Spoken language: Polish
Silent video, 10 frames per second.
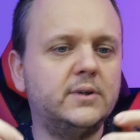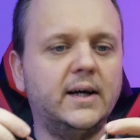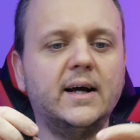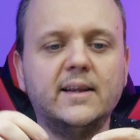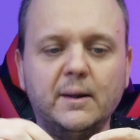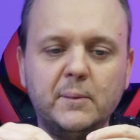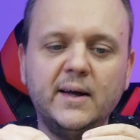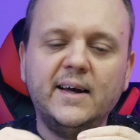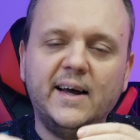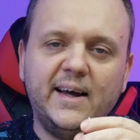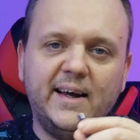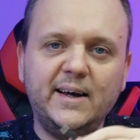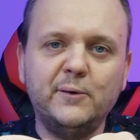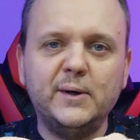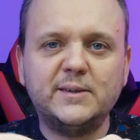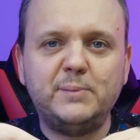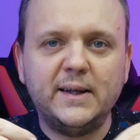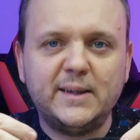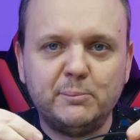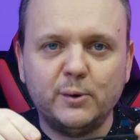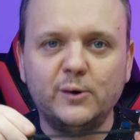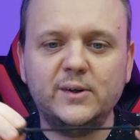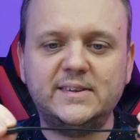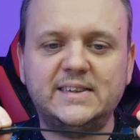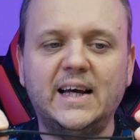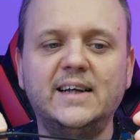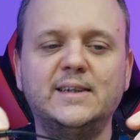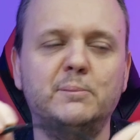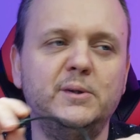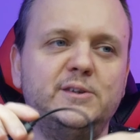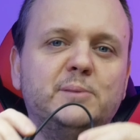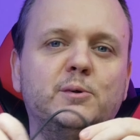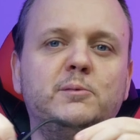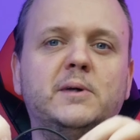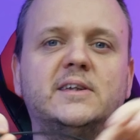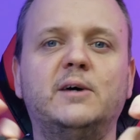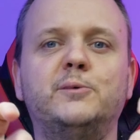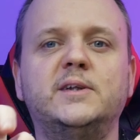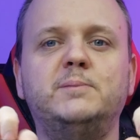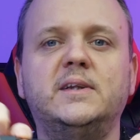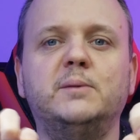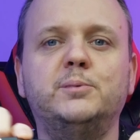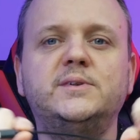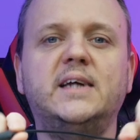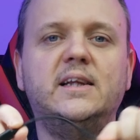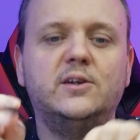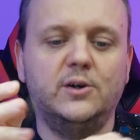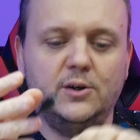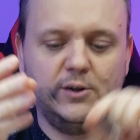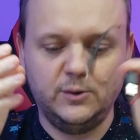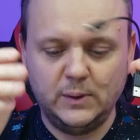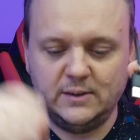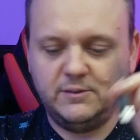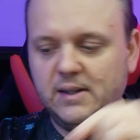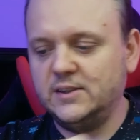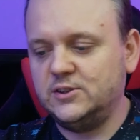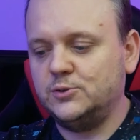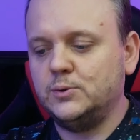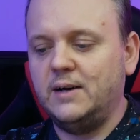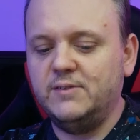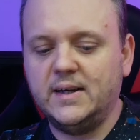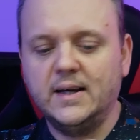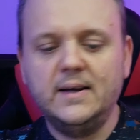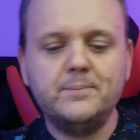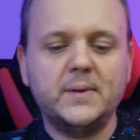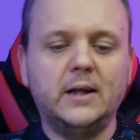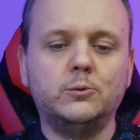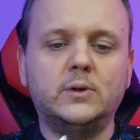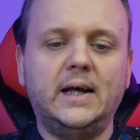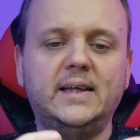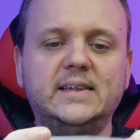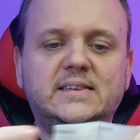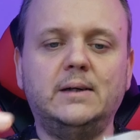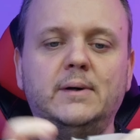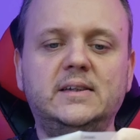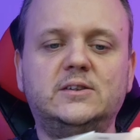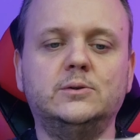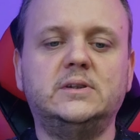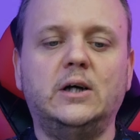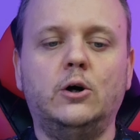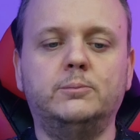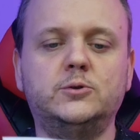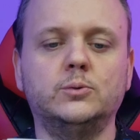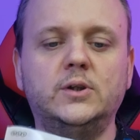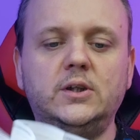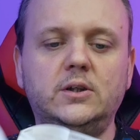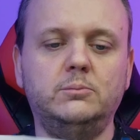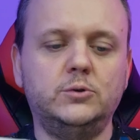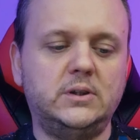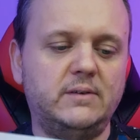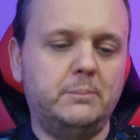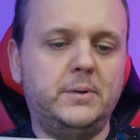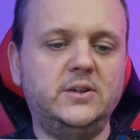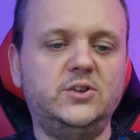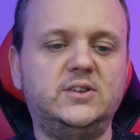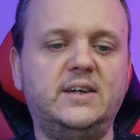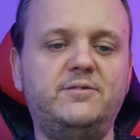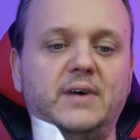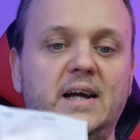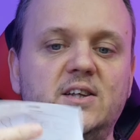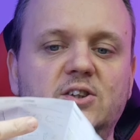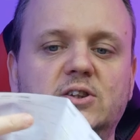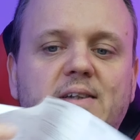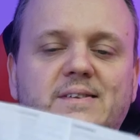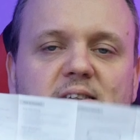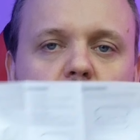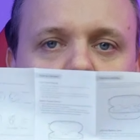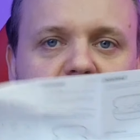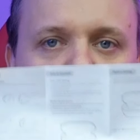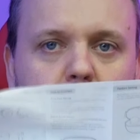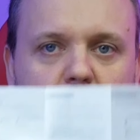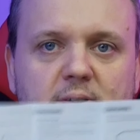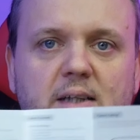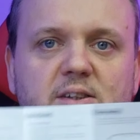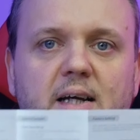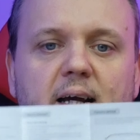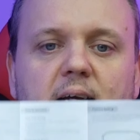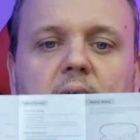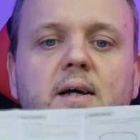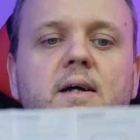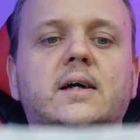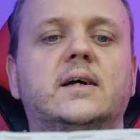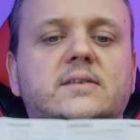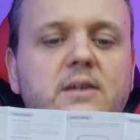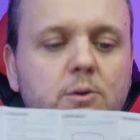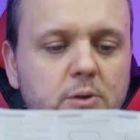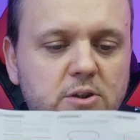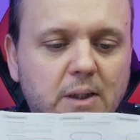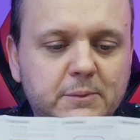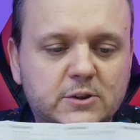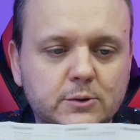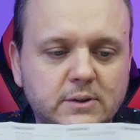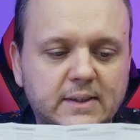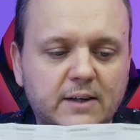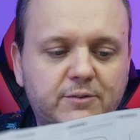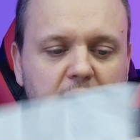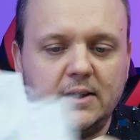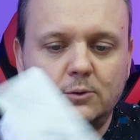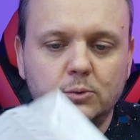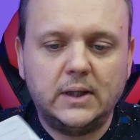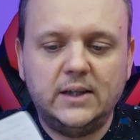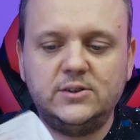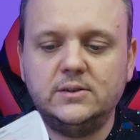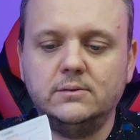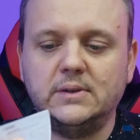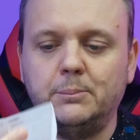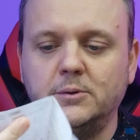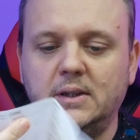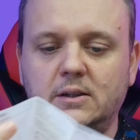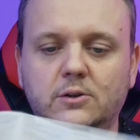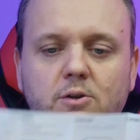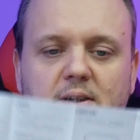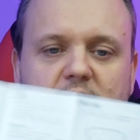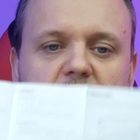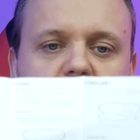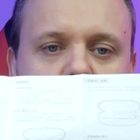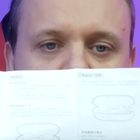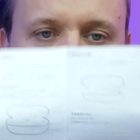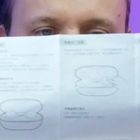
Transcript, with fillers: e, co ja gadam. E, USB typu C, chciałem powiedzieć 3,5 mm. USB typu C do ładowania naszych słuchawek. A tutaj jest cała instrukcja obsługi i muszę Wam powiedzieć, że fajnie się z nią zapoznać. Tak jak e, z reguły nie czytam instrukcji, tak fajnie tutaj się z nią zapoznać, tylko nie z tej strony, gdzie